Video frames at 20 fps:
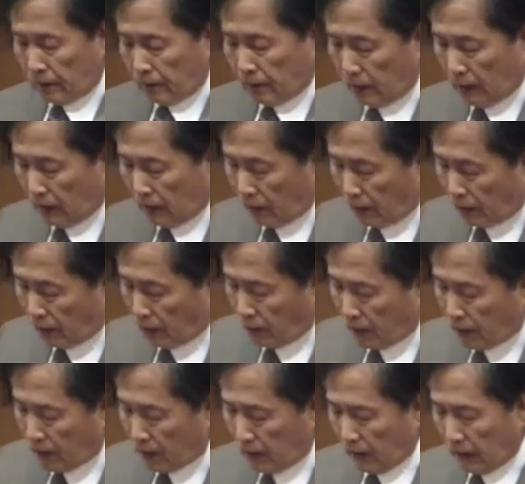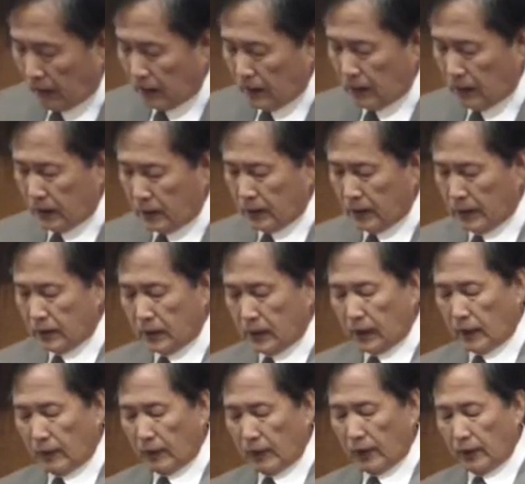우리가 어려운 일 있을
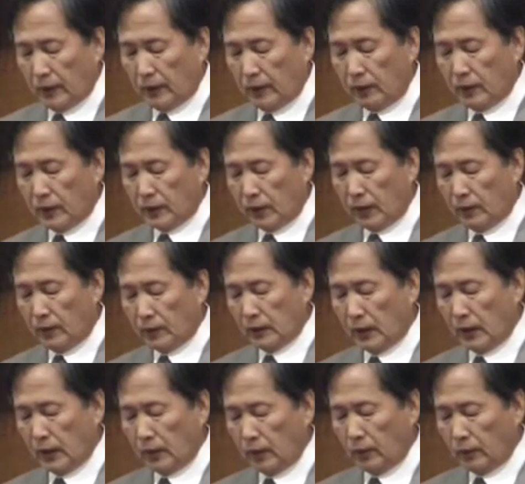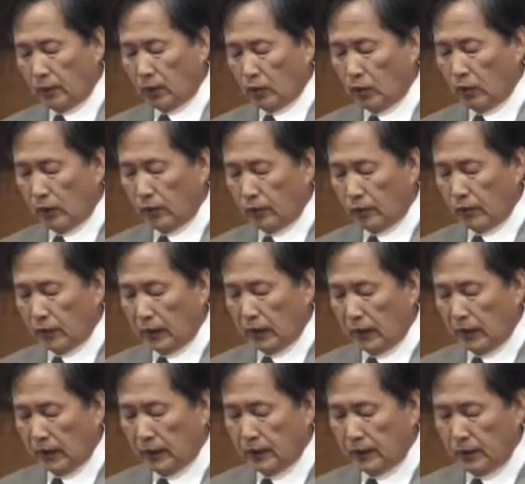때마다 금식하면서 하나님께 도와주기로
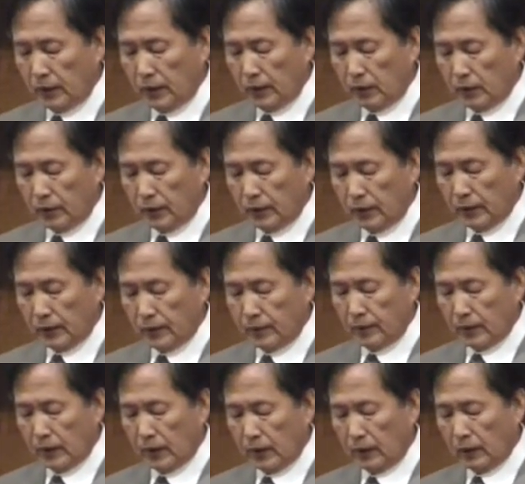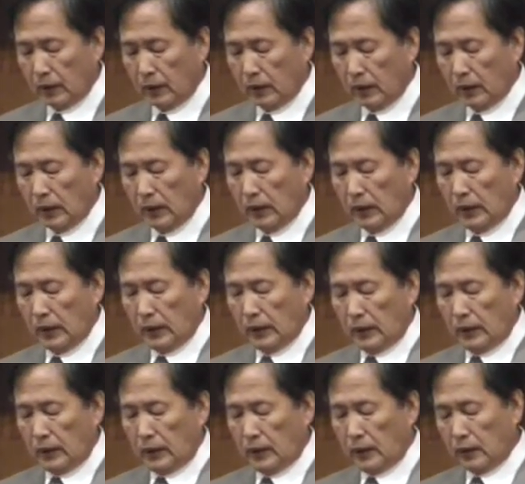간절히 요청했습니다. 그러나
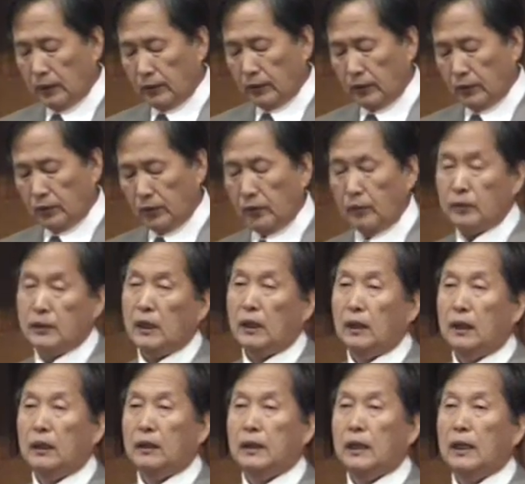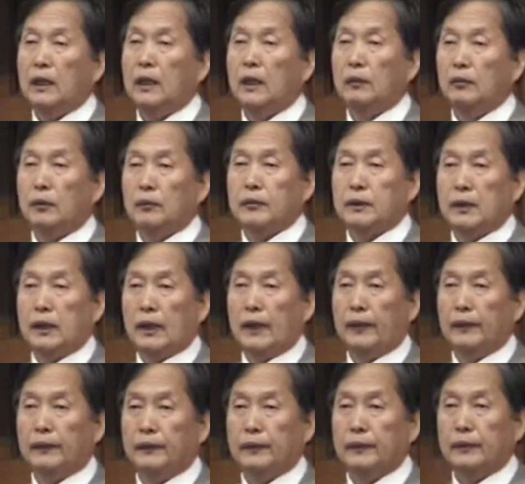이제부터는 좀 생각을 달리 해봅시다.
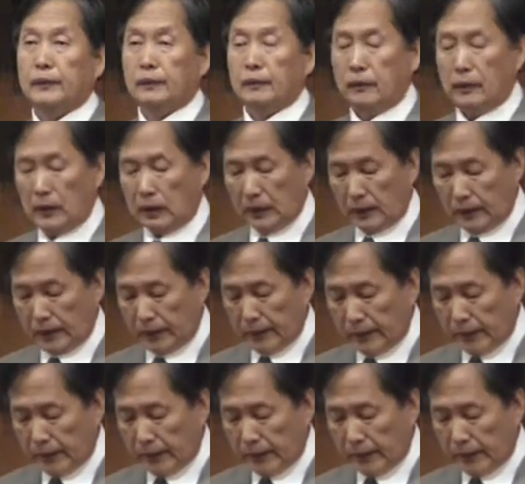우리가